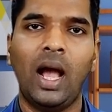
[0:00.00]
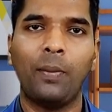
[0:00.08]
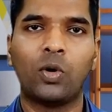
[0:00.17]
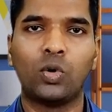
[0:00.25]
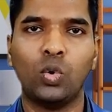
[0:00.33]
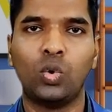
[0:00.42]

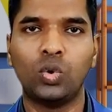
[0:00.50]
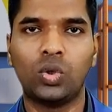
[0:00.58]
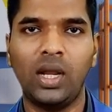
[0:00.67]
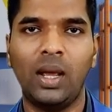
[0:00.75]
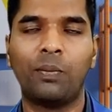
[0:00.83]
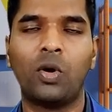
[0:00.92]
आपको टू टू
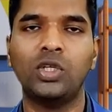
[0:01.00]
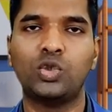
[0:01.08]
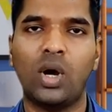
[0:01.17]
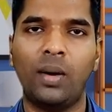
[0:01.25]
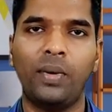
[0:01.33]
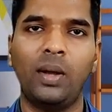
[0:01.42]
थ्री एम्प्लॉयज
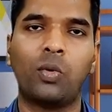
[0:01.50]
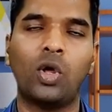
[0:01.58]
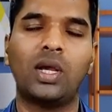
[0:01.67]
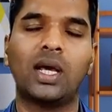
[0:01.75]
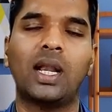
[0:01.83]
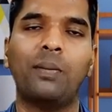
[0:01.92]
वहाँ पे
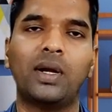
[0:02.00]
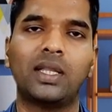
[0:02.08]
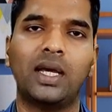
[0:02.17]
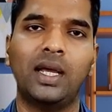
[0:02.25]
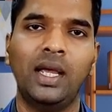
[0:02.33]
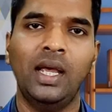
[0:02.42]
एम्प्लॉय करना
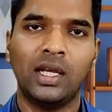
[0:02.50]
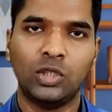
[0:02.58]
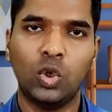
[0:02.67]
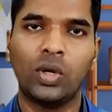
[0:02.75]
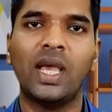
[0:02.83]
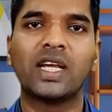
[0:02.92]
पड़ता है
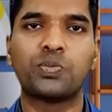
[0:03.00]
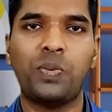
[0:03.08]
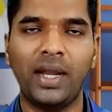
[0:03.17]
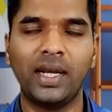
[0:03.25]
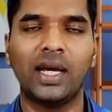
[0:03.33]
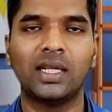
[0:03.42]
जो कि
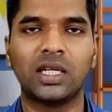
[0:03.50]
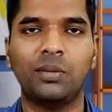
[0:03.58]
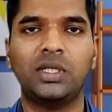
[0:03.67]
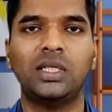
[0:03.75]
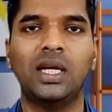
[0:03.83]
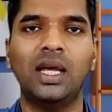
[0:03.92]
एक्सप्लेन करे
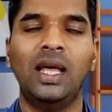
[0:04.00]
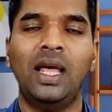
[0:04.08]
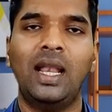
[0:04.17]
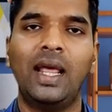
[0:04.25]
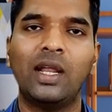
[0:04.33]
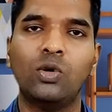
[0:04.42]
सभी चीज़ें
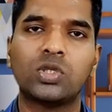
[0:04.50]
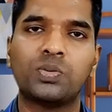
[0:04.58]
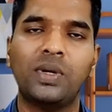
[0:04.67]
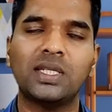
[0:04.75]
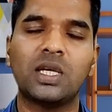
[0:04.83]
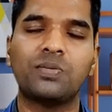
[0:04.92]
लेकिन
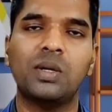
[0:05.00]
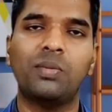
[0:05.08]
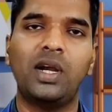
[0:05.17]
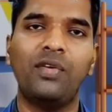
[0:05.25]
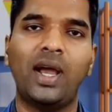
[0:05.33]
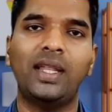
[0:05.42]
उसमें सबसे
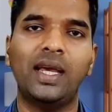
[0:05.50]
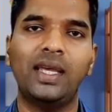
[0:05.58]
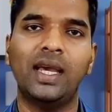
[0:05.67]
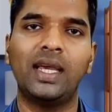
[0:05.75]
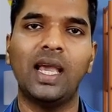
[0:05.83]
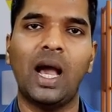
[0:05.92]
बड़ी फायदा
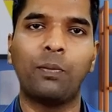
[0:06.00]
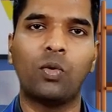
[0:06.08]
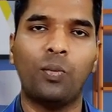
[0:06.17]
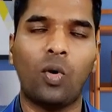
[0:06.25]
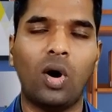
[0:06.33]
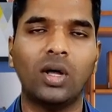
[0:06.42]
यह है कि
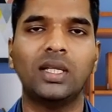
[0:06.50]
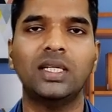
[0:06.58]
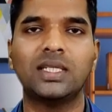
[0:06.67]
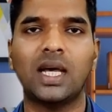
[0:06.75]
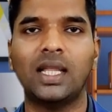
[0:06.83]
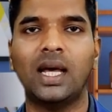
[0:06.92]
आपको बहुत
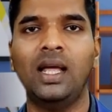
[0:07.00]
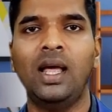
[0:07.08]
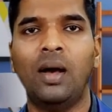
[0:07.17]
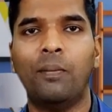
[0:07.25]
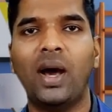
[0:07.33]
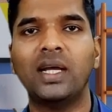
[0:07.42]
ही ज़्यादा
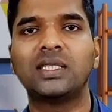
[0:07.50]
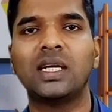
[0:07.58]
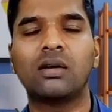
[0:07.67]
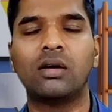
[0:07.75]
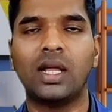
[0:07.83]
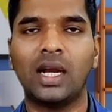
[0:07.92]
बार्स
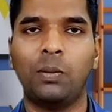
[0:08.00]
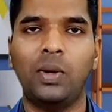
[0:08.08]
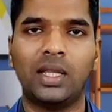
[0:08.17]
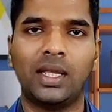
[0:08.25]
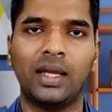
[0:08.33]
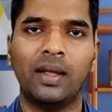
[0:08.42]
के कॉन्टैक्ट
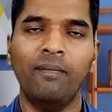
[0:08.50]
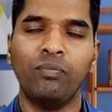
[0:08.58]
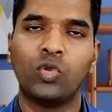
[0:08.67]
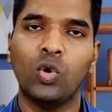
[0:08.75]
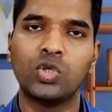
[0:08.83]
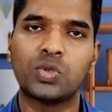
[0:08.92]
मिलते हैं
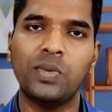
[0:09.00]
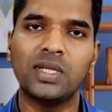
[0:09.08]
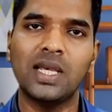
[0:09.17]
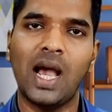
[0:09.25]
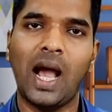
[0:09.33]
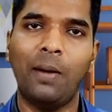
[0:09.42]
तो उसमें
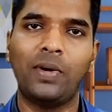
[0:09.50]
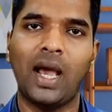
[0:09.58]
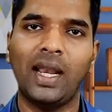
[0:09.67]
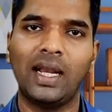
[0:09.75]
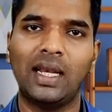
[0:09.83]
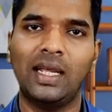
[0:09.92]
से आप
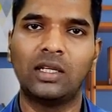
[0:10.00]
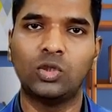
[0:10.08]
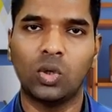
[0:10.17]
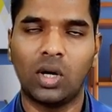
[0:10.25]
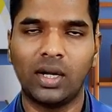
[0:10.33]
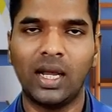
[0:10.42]
डायरेक्टली
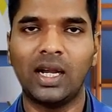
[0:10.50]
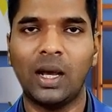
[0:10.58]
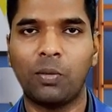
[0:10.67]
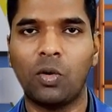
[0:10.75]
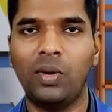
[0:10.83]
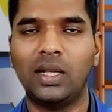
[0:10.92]
जो कॉन्टैक्ट
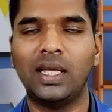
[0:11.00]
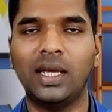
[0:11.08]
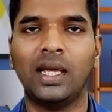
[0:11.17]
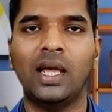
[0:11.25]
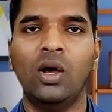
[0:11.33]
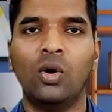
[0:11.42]
आपको मिलते
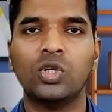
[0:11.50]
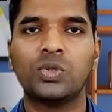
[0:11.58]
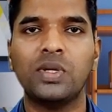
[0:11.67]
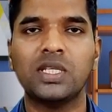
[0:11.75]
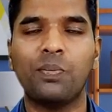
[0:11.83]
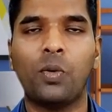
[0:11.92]
हैं
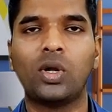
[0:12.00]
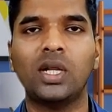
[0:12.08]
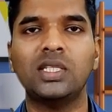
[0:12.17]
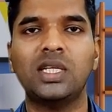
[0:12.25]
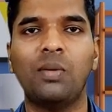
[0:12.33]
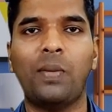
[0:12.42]
उसमें से
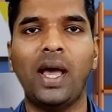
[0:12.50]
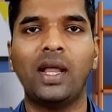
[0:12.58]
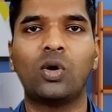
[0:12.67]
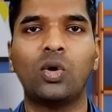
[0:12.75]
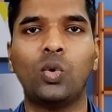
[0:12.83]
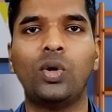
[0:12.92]
पोटेंशियल
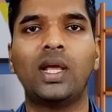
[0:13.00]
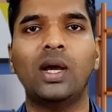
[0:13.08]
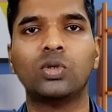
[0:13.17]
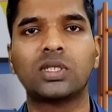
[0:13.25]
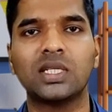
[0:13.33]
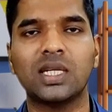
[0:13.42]
बायर को ढूंढ के
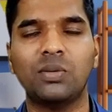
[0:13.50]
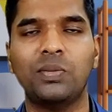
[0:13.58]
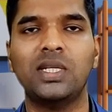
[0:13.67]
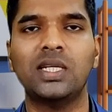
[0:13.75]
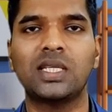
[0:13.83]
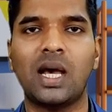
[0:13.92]
उसके साथ
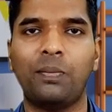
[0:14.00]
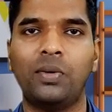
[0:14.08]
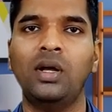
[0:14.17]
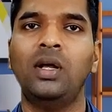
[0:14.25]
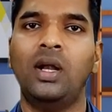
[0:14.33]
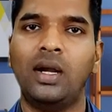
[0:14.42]
बिजनेस आप
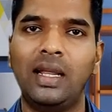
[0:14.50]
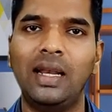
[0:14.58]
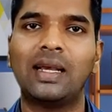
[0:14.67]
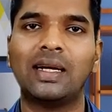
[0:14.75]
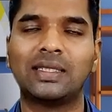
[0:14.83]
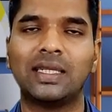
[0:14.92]

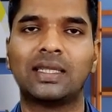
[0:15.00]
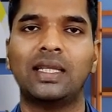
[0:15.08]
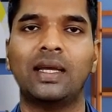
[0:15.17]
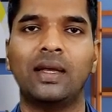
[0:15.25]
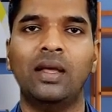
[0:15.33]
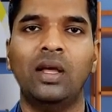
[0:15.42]
डील कर
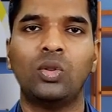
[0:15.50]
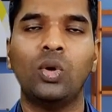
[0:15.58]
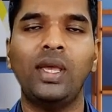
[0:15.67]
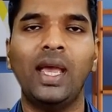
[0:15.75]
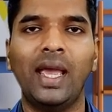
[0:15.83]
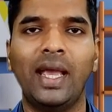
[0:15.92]
सकते हैं
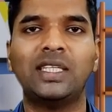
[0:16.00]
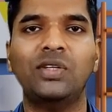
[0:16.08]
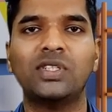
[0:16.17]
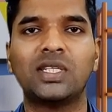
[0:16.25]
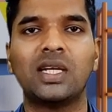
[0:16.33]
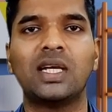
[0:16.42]
तो ये
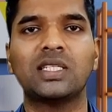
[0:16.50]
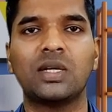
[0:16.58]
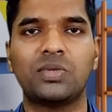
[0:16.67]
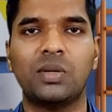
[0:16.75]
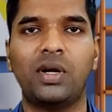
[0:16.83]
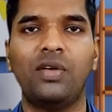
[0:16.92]
एग्जीबिशन का
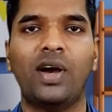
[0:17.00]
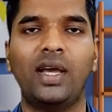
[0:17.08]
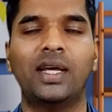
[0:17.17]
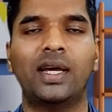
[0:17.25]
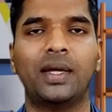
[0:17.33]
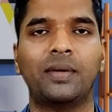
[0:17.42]
सबसे बड़ी
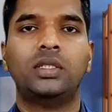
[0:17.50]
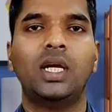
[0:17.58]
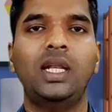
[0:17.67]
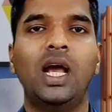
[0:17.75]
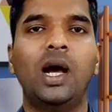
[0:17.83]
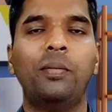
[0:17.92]
फायदा है
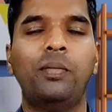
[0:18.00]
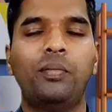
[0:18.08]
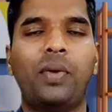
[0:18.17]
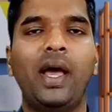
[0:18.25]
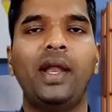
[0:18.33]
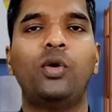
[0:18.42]
चलिए हम
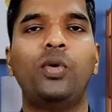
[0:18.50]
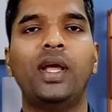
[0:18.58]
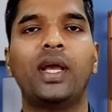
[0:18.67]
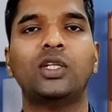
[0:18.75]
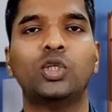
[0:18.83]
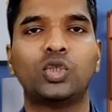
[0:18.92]
बायर
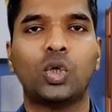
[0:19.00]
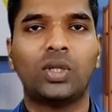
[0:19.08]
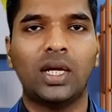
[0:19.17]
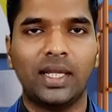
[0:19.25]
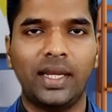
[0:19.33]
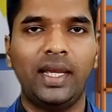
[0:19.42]
ढूंढने का जो
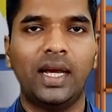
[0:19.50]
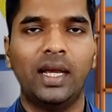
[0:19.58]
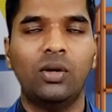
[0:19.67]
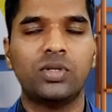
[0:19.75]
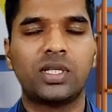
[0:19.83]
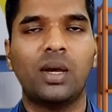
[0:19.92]
चौथा तरीका
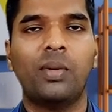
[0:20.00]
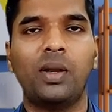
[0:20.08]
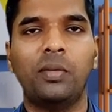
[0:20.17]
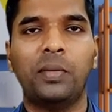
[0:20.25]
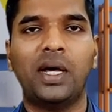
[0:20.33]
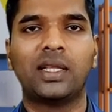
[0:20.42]
है उसके
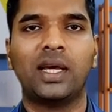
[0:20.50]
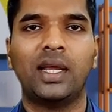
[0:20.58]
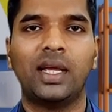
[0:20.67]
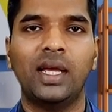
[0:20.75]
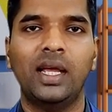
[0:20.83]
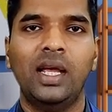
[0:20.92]
बारे में बात
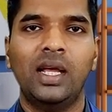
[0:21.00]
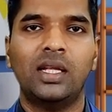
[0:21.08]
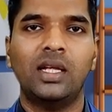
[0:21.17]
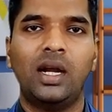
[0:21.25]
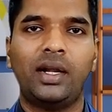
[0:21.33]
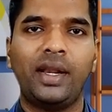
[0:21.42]
करेंगे
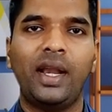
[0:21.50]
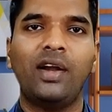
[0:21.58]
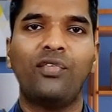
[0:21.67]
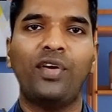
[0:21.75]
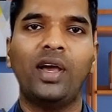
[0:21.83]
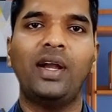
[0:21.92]

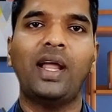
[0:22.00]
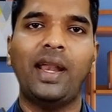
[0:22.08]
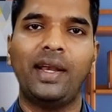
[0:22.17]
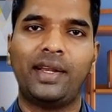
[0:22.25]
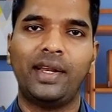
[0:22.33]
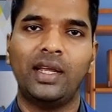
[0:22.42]
ट्रेड फेयर
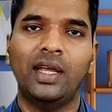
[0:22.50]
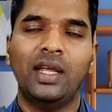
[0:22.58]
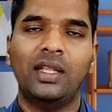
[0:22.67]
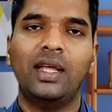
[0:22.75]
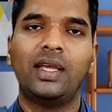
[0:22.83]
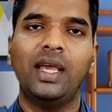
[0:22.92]
डायरेक्टरी
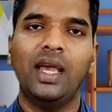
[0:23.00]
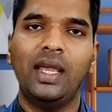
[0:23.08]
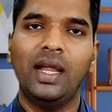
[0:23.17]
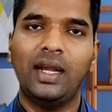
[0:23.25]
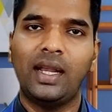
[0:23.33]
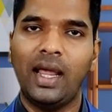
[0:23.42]
देखिए
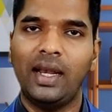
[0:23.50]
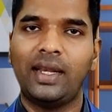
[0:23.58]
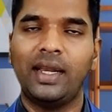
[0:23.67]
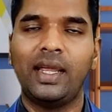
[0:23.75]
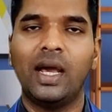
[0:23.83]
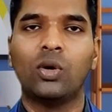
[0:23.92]
ये
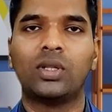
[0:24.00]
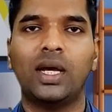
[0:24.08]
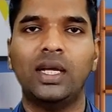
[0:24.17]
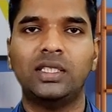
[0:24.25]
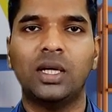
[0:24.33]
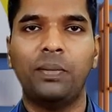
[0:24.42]
डायरेक्टरी क्या
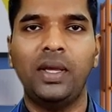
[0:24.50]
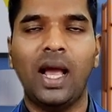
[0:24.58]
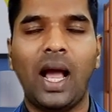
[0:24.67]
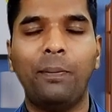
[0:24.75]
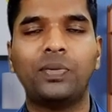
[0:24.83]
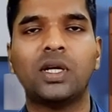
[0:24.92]
होता है जब भी
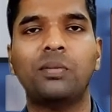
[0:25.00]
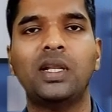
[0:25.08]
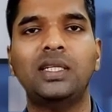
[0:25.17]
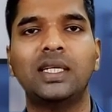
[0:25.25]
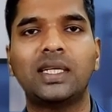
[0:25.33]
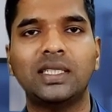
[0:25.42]
आप समझ
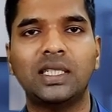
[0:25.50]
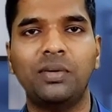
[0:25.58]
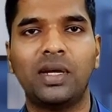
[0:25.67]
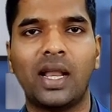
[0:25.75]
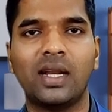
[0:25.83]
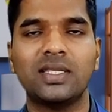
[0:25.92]
लीजिए किसी
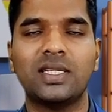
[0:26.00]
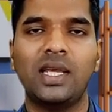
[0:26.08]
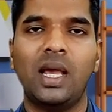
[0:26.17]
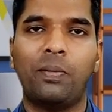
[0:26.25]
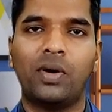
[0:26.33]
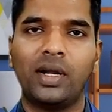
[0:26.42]
भी कारण से
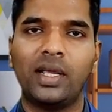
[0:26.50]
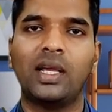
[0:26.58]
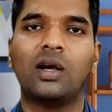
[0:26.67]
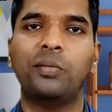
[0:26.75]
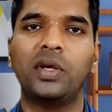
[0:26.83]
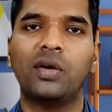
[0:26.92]
या फंड की
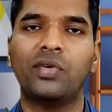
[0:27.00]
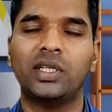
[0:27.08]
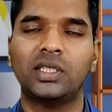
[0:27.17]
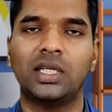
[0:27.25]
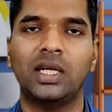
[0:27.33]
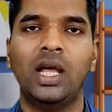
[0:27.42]
कमी के
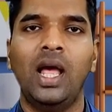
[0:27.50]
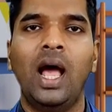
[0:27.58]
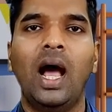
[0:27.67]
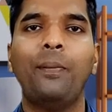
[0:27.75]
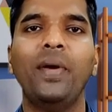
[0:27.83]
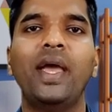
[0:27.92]
वजह से
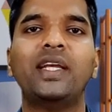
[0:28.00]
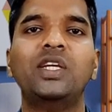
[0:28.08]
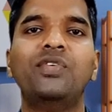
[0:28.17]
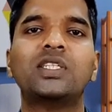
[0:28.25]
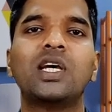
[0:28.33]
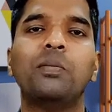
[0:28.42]
आप
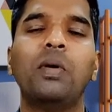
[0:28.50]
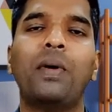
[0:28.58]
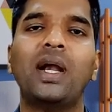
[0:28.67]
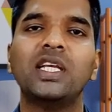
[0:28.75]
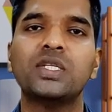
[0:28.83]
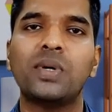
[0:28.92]
एग्जीबिशन में
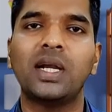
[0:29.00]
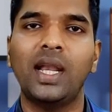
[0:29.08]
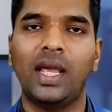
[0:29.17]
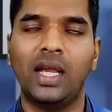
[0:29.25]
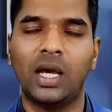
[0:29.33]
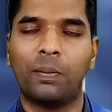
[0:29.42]
पार्टिसिपेट
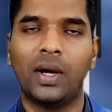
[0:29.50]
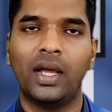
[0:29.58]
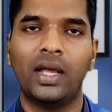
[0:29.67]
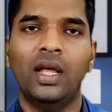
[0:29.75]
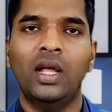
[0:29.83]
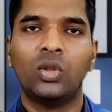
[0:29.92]
नहीं कर
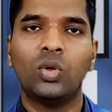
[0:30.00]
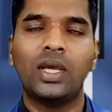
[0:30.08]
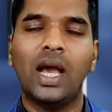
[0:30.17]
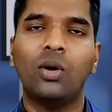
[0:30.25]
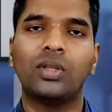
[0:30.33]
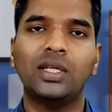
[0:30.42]
पाए तो
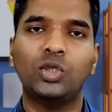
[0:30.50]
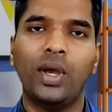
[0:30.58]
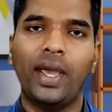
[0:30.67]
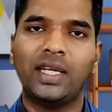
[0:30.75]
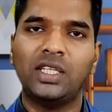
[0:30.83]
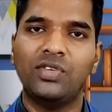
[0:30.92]
क्या होता है जो
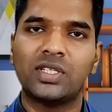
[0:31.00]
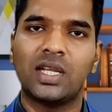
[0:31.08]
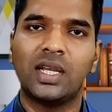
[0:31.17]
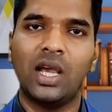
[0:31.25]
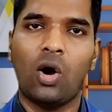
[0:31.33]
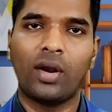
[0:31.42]

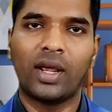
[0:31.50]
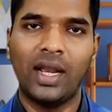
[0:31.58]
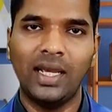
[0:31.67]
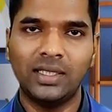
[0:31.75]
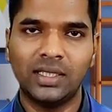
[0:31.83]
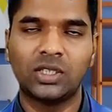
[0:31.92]
एग्जीबिशन के
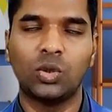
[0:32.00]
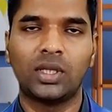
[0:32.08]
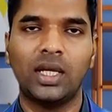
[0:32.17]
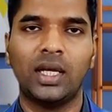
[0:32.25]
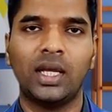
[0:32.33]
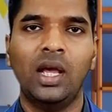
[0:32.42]
ऑर्गेनाइजर्स
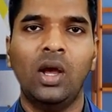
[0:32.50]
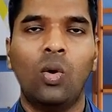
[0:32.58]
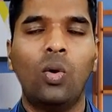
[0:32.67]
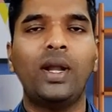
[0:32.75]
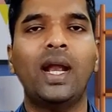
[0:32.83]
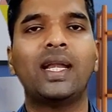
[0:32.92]
होते हैं
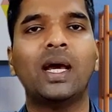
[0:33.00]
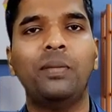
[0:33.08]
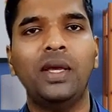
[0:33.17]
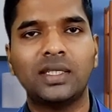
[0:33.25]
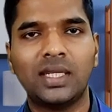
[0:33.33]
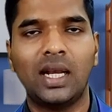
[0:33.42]
वो डाटा
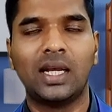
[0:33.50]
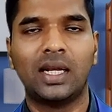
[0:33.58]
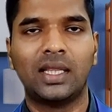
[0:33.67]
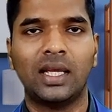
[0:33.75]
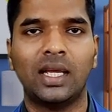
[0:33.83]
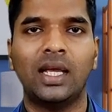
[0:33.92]
भी सेल
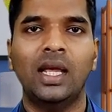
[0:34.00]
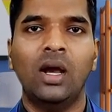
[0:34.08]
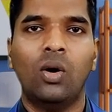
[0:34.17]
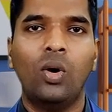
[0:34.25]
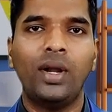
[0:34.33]
करते हैं वो